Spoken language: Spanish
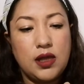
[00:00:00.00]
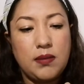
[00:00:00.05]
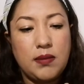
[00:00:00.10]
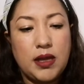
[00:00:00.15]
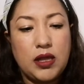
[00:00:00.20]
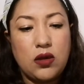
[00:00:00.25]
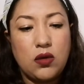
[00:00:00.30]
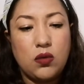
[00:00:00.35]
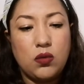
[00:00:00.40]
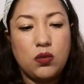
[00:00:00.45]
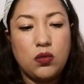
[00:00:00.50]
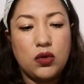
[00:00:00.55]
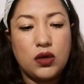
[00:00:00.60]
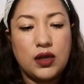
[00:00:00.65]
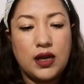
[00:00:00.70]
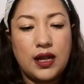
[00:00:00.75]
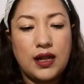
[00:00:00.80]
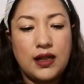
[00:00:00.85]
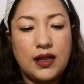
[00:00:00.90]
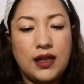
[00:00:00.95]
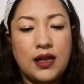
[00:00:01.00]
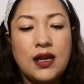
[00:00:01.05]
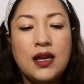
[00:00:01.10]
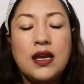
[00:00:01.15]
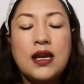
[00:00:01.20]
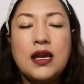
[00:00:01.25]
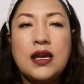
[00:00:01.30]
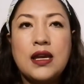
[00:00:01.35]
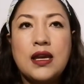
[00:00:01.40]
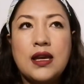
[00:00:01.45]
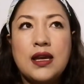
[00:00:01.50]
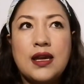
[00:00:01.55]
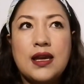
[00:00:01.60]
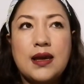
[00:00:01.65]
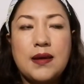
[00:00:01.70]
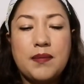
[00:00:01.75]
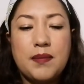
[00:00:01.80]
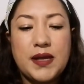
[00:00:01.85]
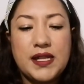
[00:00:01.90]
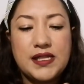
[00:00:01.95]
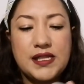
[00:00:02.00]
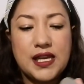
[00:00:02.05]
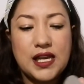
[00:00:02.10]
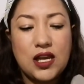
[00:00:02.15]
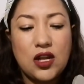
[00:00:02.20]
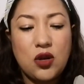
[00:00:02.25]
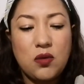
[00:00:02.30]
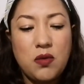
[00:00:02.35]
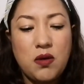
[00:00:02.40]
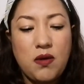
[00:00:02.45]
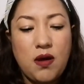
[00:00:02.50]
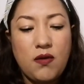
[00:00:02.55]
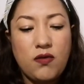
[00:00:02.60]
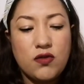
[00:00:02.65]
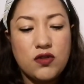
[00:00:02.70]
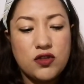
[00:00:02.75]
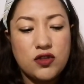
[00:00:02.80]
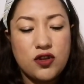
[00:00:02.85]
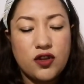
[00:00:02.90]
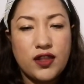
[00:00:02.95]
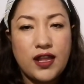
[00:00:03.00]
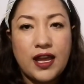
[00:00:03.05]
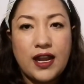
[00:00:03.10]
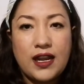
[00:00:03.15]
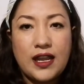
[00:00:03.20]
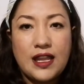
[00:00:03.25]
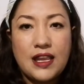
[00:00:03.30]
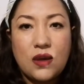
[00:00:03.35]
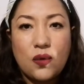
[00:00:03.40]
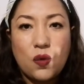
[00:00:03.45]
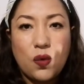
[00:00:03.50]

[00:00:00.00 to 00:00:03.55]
tamaño muy grande, pensé que no me iba a funcionar y